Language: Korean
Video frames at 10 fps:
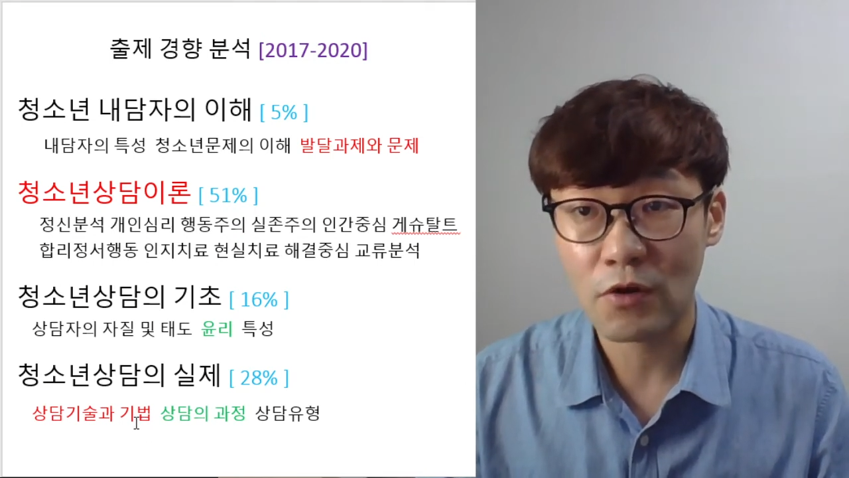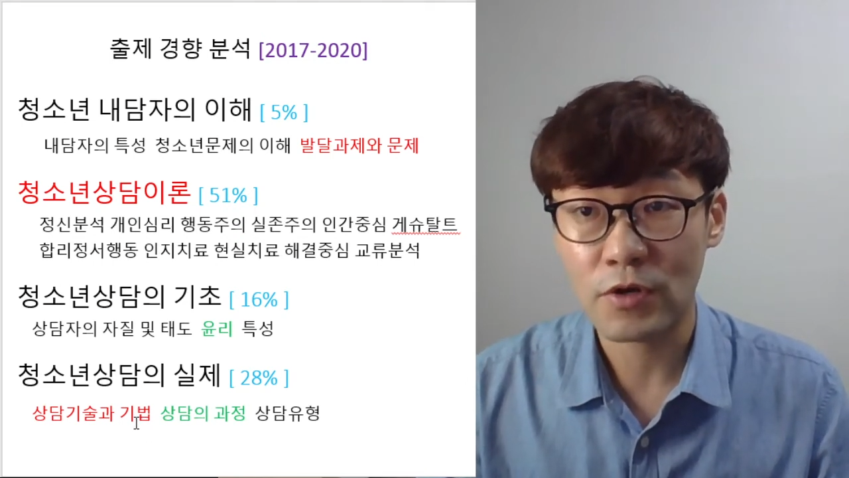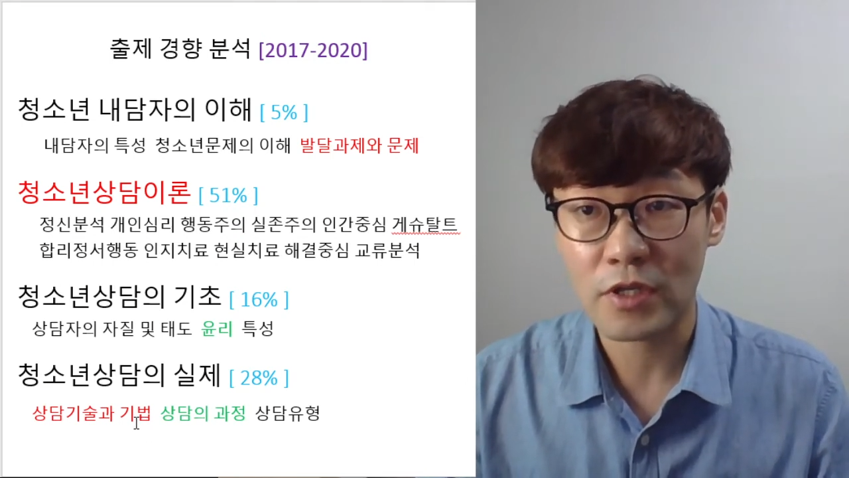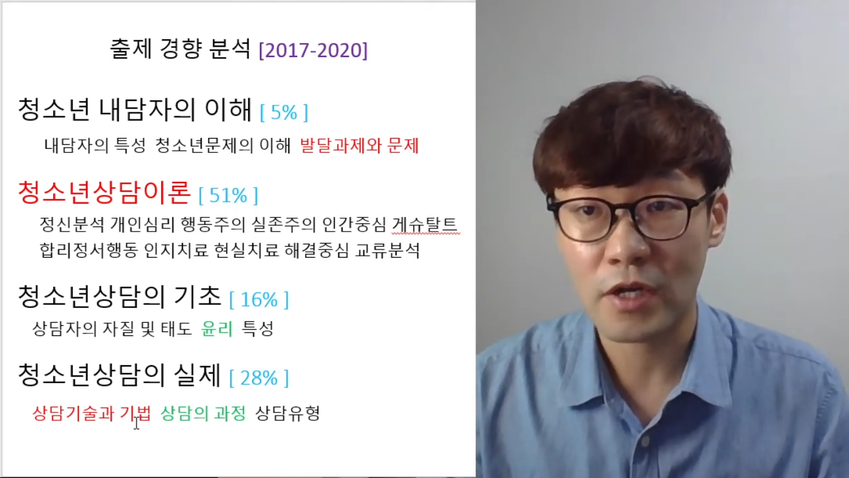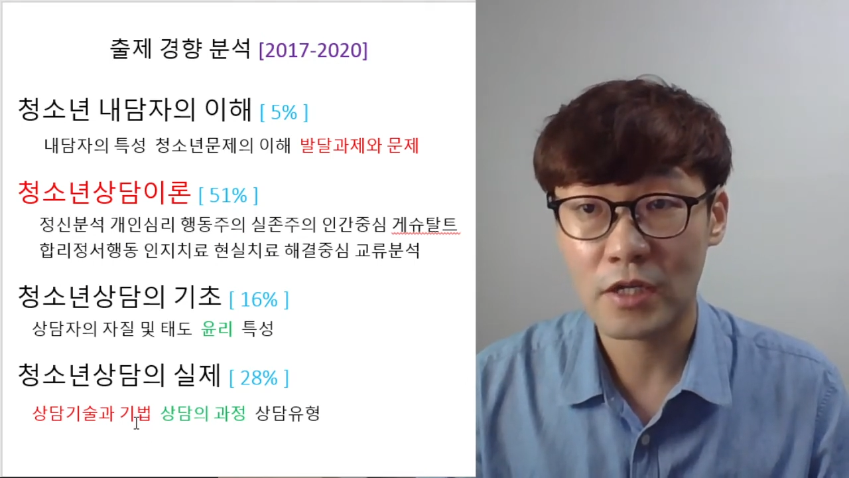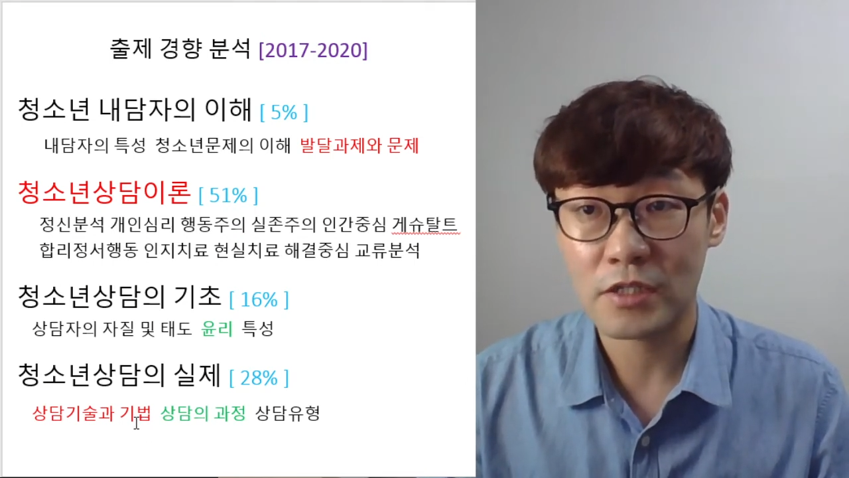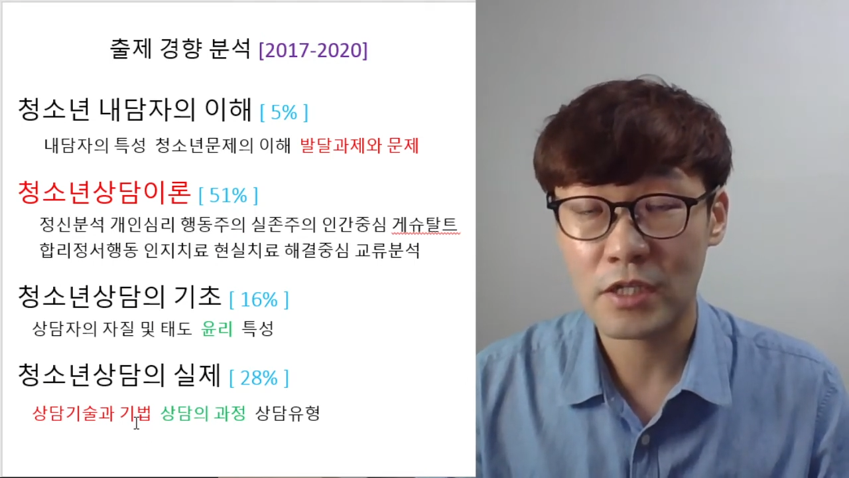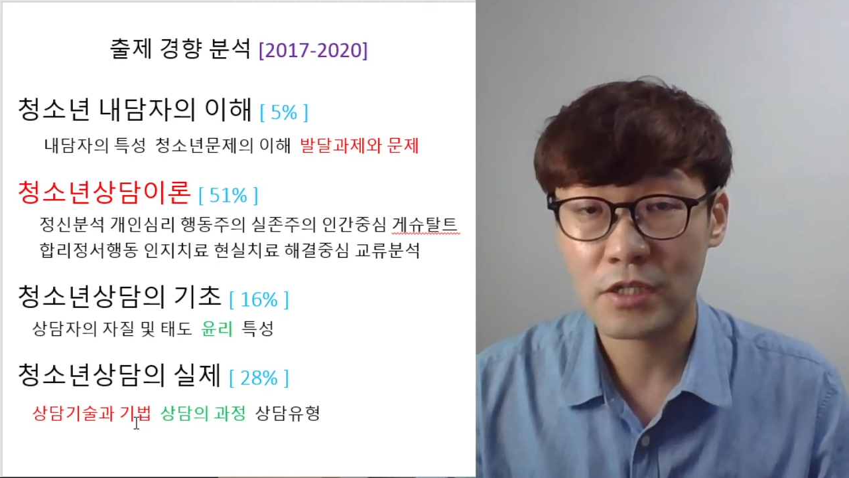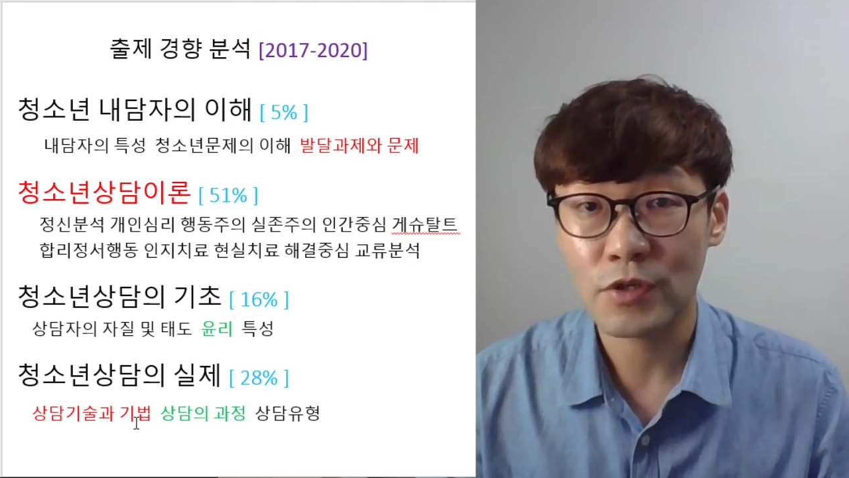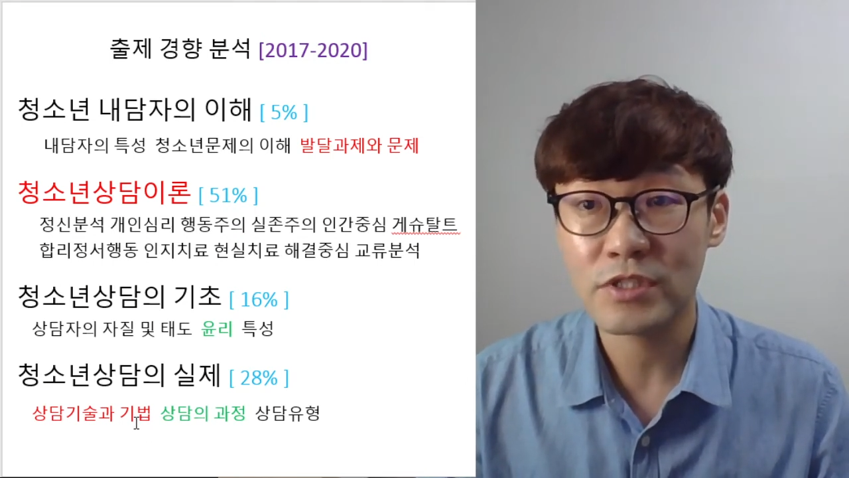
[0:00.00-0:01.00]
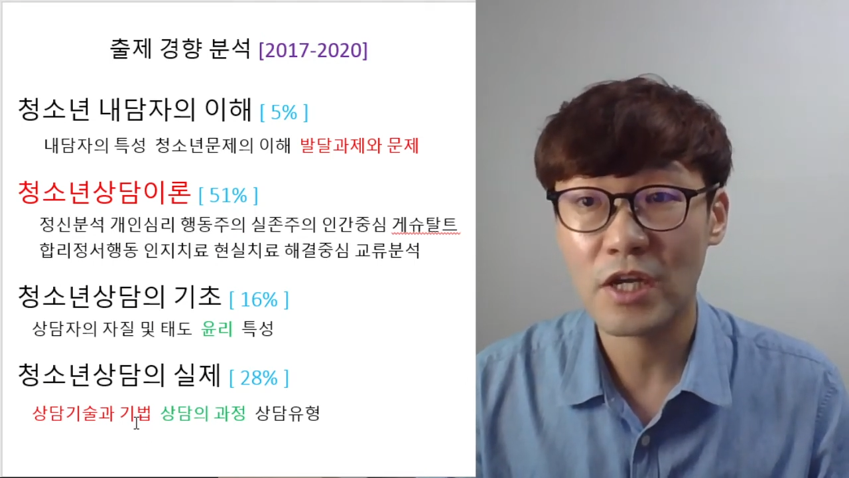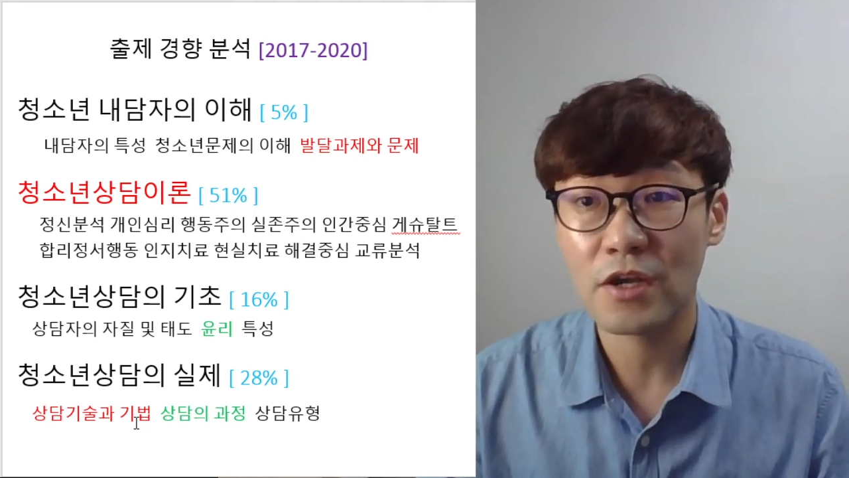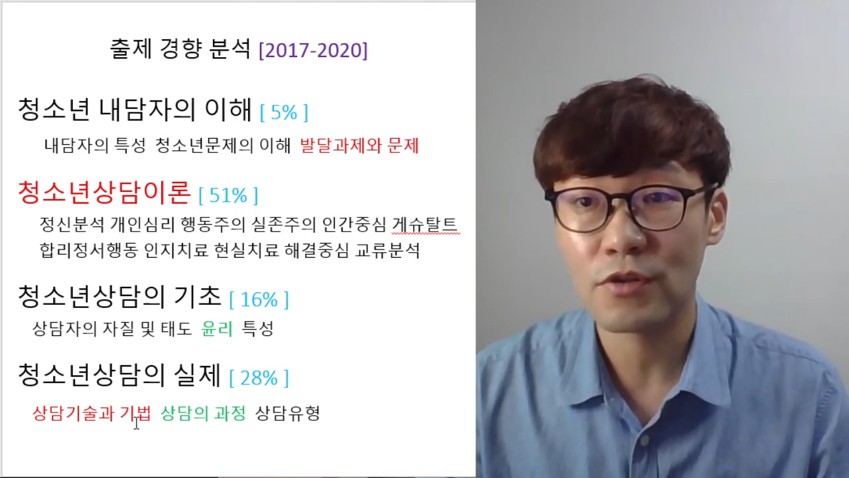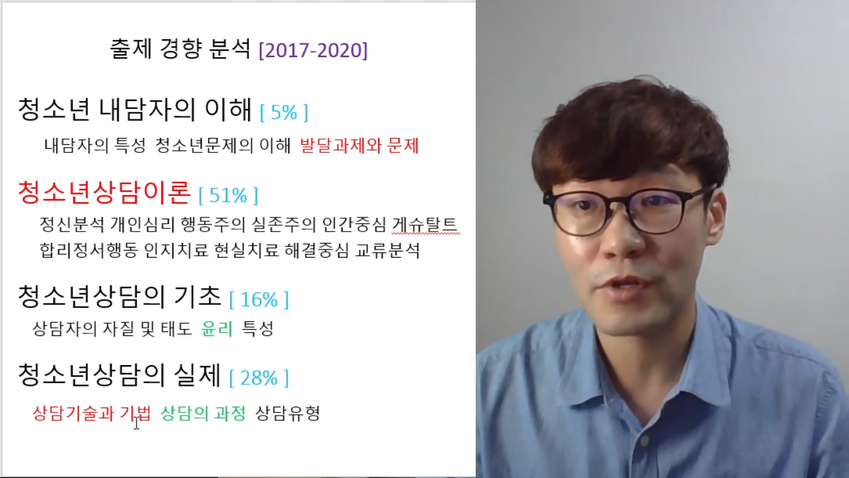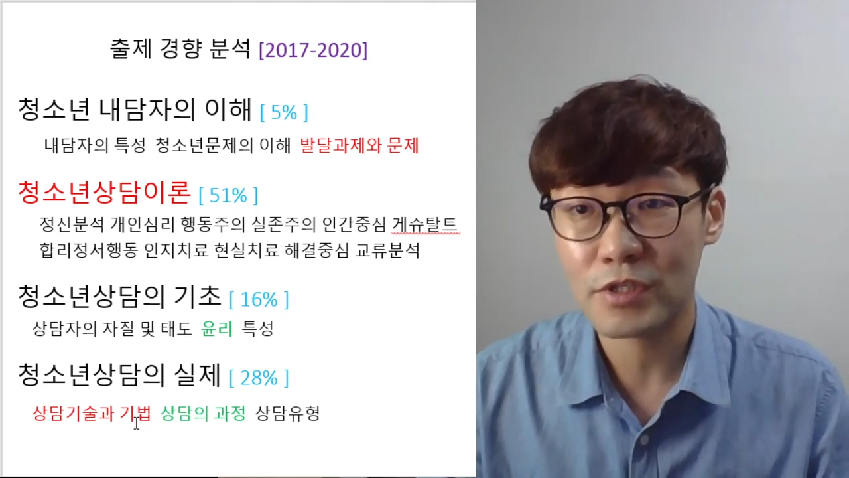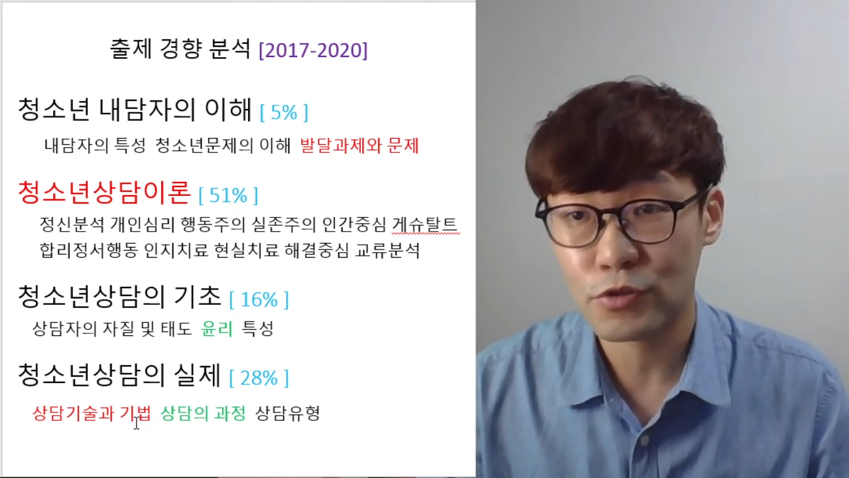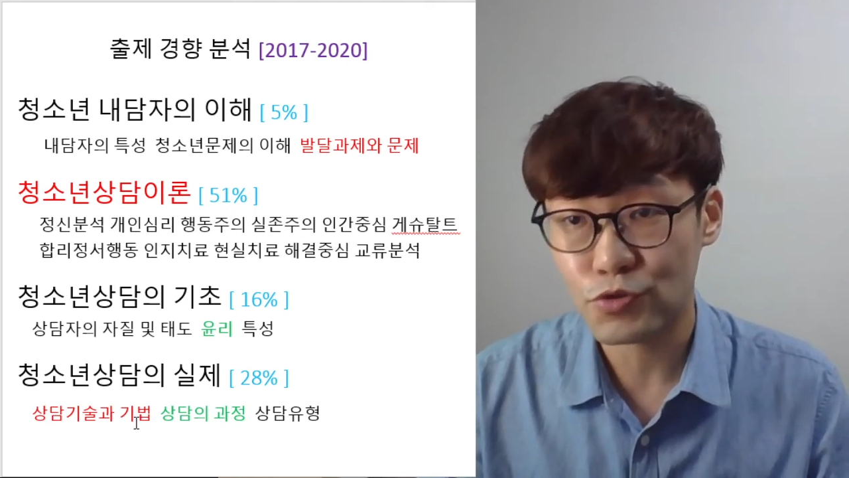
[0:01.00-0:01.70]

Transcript: 거기다가 이제 현장에서 굉장히